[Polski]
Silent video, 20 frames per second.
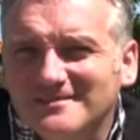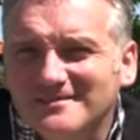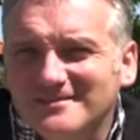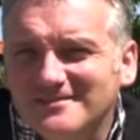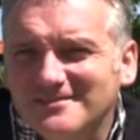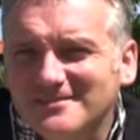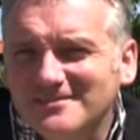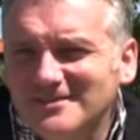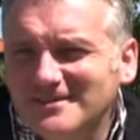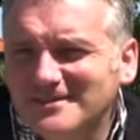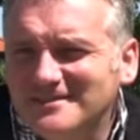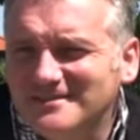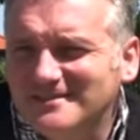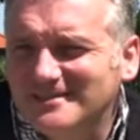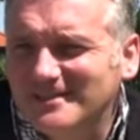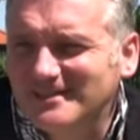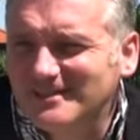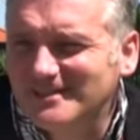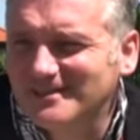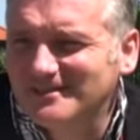To, to nie jest
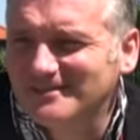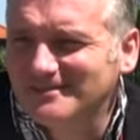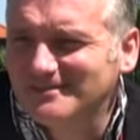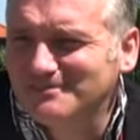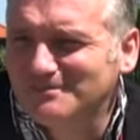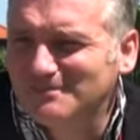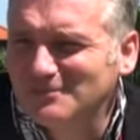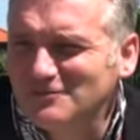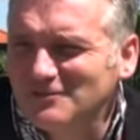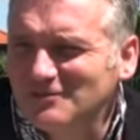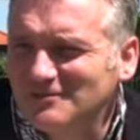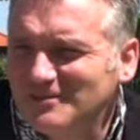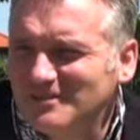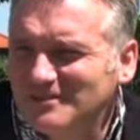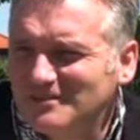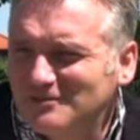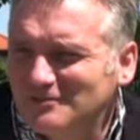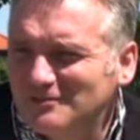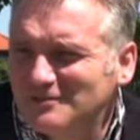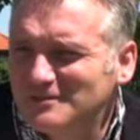taki
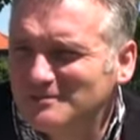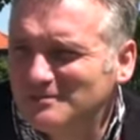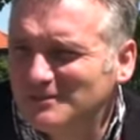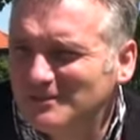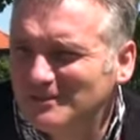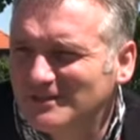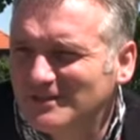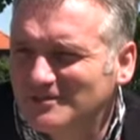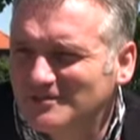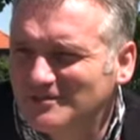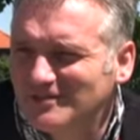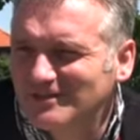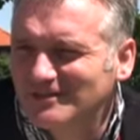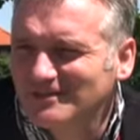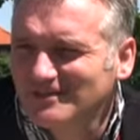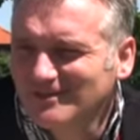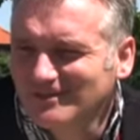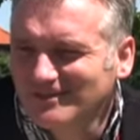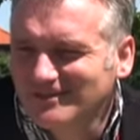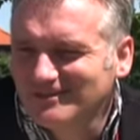porządek, który spotyka się e,
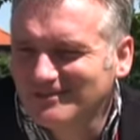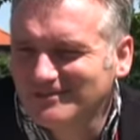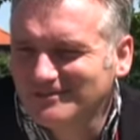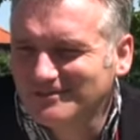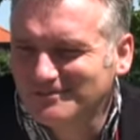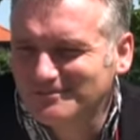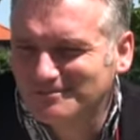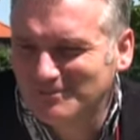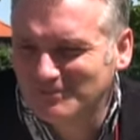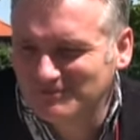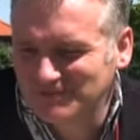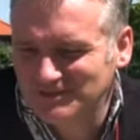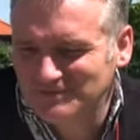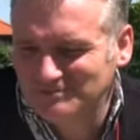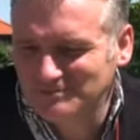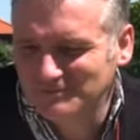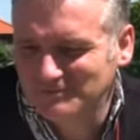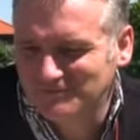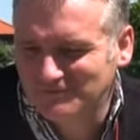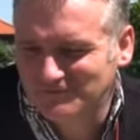
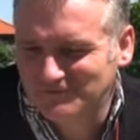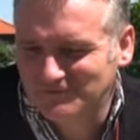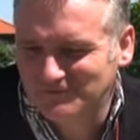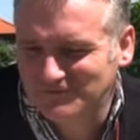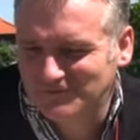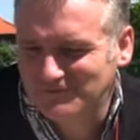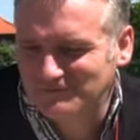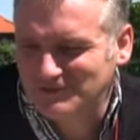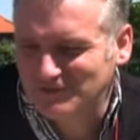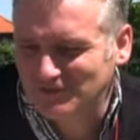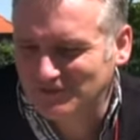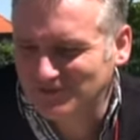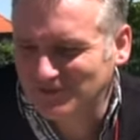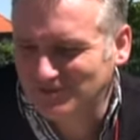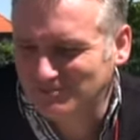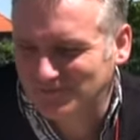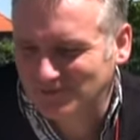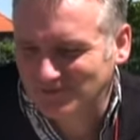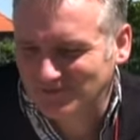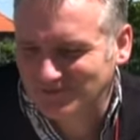powiedzmy we
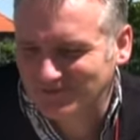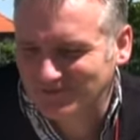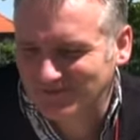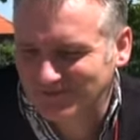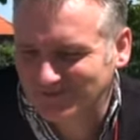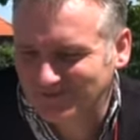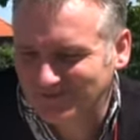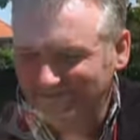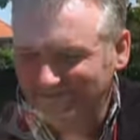wschodniej Polsce,